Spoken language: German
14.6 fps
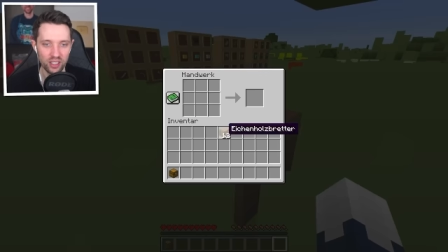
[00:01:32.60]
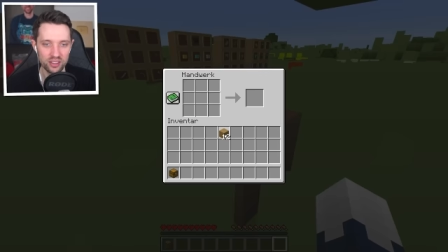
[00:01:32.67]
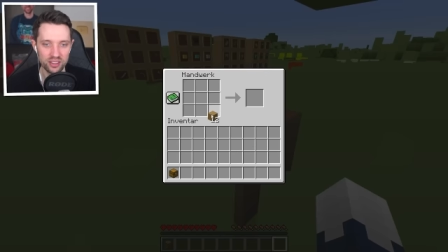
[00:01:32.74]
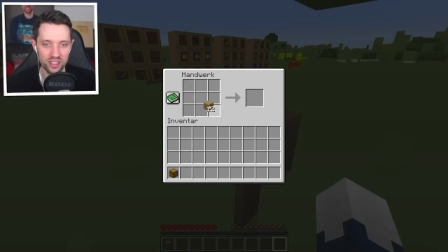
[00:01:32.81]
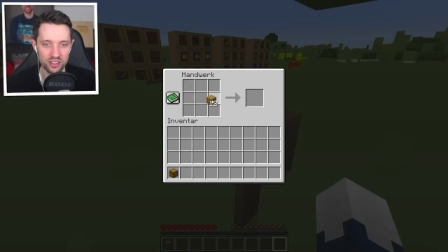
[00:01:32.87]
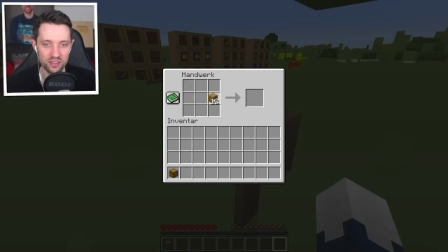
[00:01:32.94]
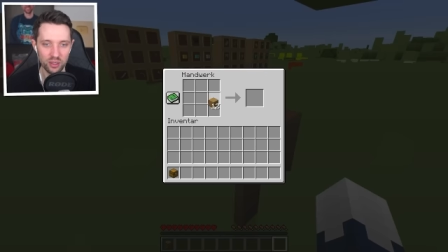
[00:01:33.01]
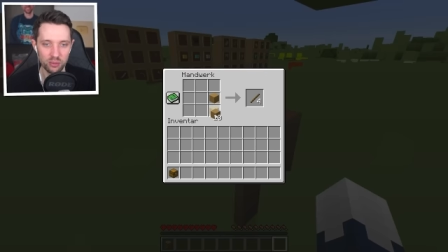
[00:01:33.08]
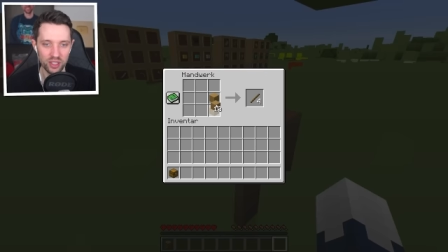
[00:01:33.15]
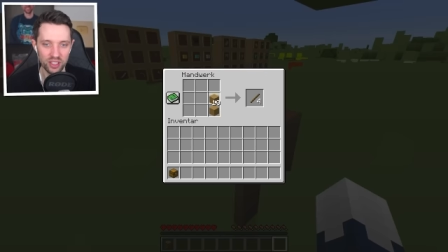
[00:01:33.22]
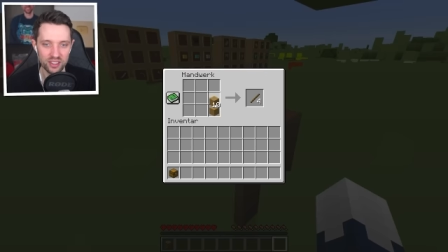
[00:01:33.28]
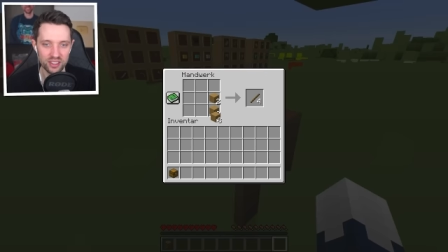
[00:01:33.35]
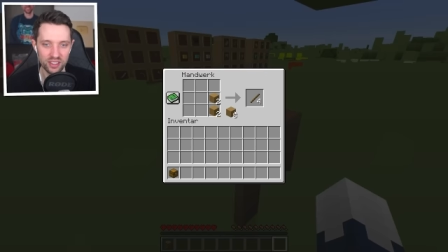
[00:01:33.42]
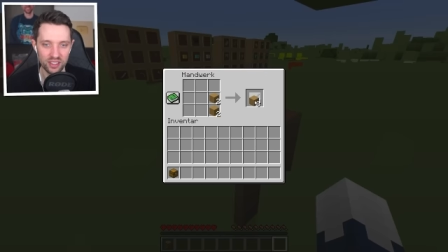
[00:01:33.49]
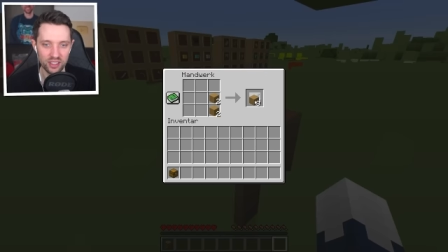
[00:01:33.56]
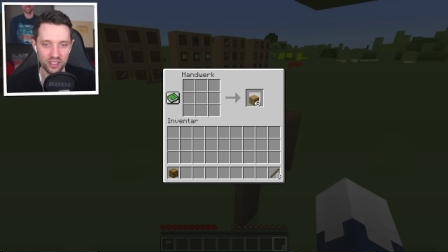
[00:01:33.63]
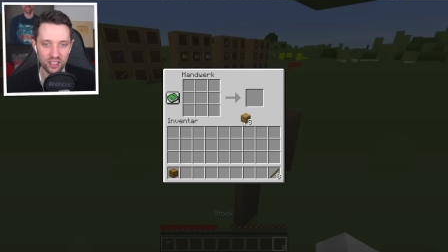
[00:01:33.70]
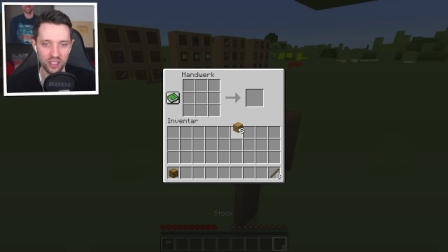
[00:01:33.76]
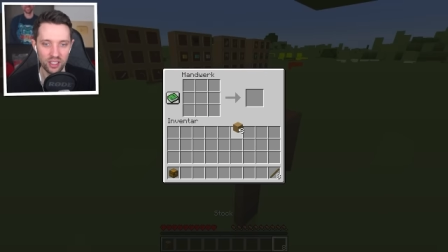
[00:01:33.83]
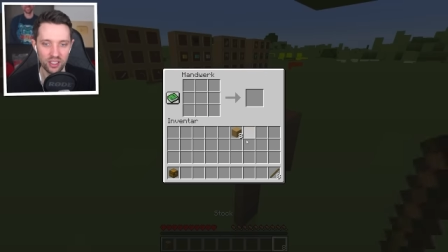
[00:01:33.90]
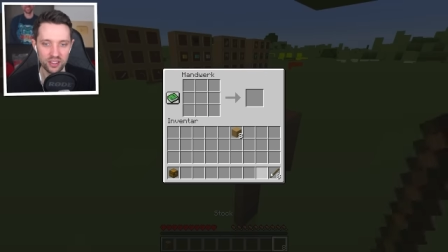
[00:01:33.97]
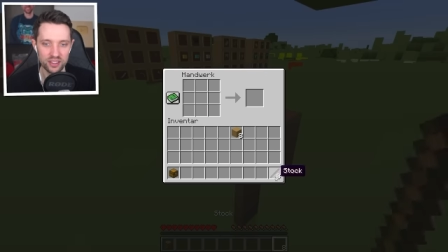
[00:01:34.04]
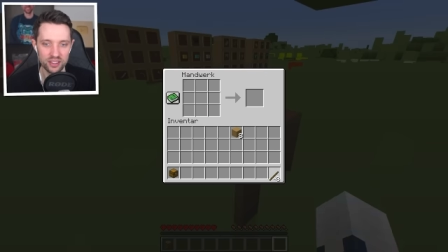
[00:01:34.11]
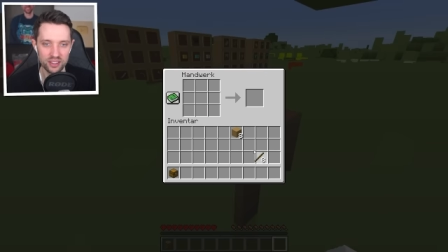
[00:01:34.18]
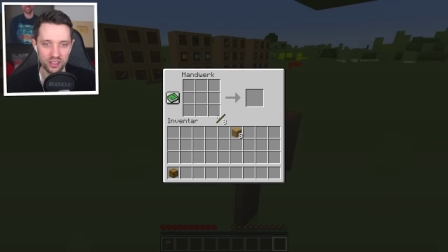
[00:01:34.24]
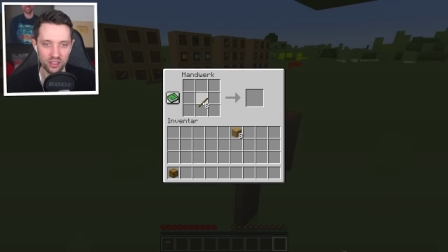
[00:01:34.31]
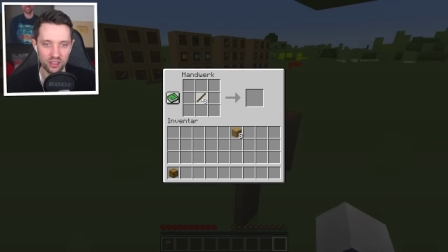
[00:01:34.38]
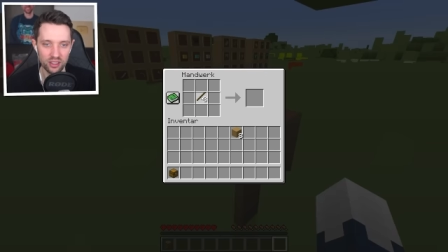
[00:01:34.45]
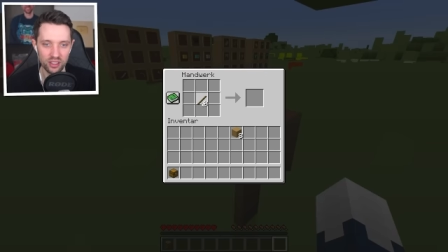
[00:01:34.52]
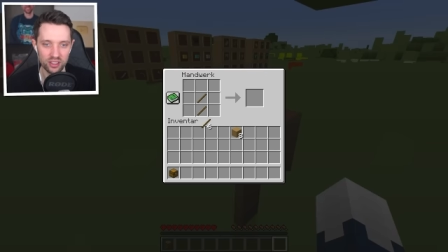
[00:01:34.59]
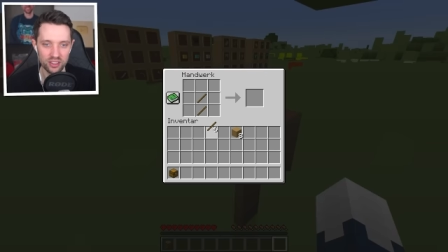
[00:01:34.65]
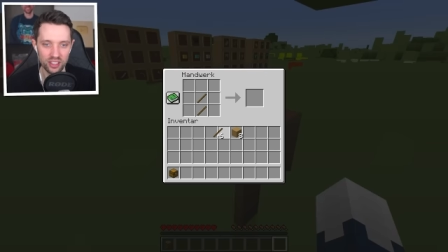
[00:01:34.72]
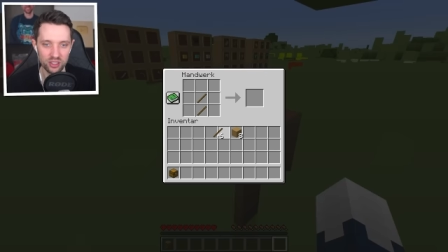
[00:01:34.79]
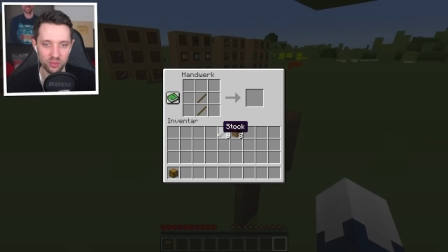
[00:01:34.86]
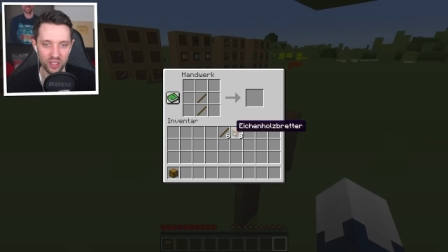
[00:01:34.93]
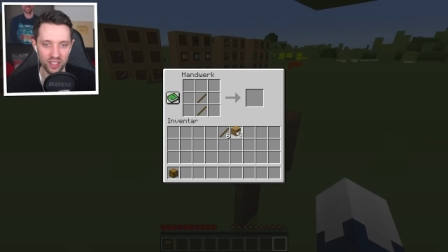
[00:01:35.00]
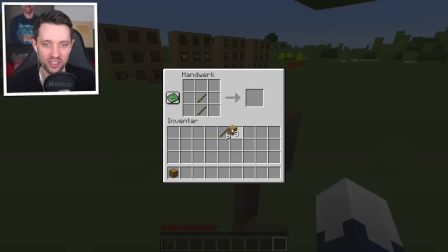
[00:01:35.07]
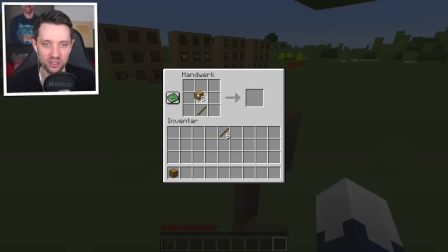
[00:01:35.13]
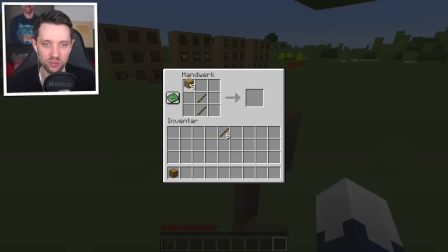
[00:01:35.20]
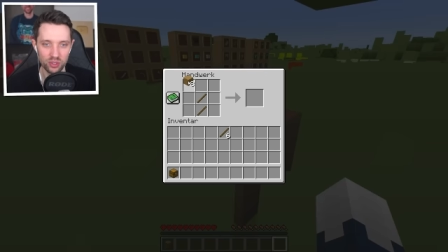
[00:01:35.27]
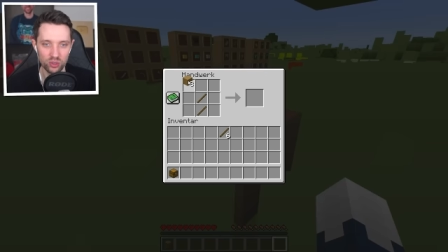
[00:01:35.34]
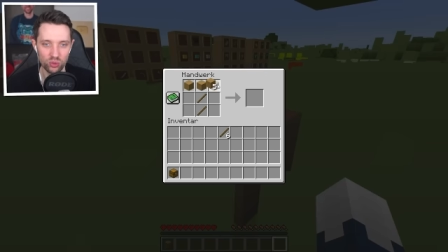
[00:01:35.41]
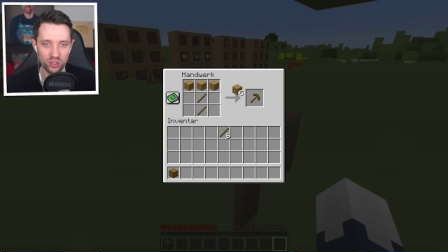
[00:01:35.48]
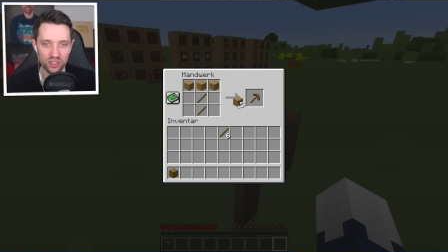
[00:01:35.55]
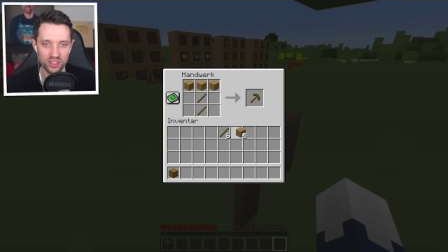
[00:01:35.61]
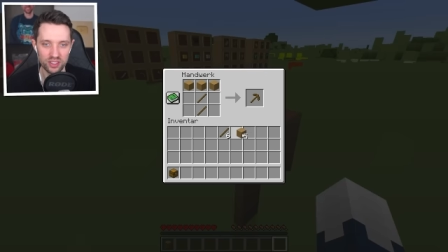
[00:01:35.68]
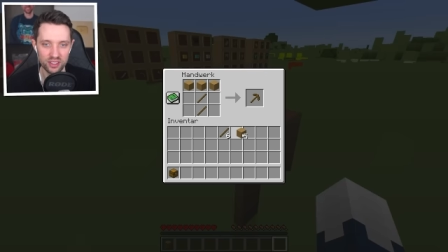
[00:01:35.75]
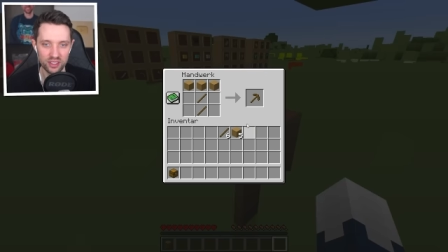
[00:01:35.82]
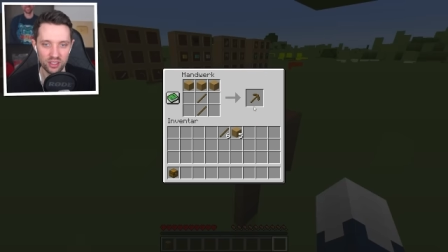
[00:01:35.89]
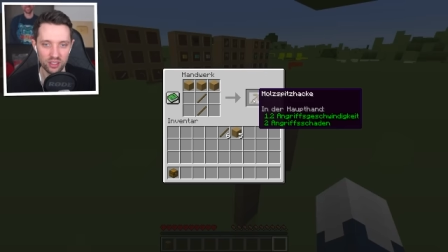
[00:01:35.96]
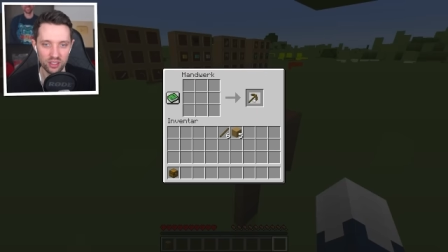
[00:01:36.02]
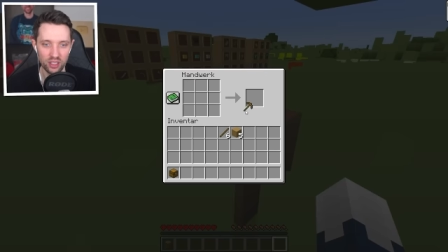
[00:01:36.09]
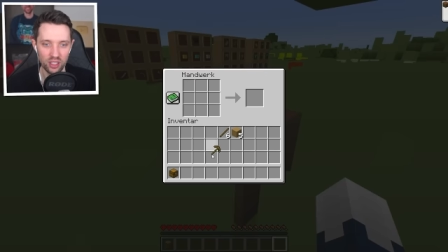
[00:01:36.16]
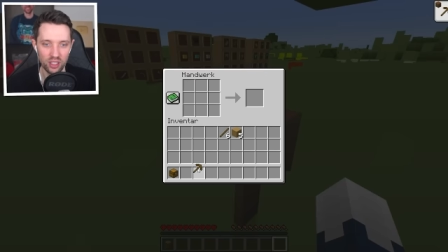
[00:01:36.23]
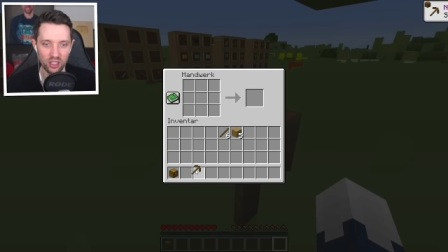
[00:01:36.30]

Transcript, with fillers: Das heißt, wir haben eh genau. Zeit. So, okay, das heißt, ich mache erstmal nur das hier.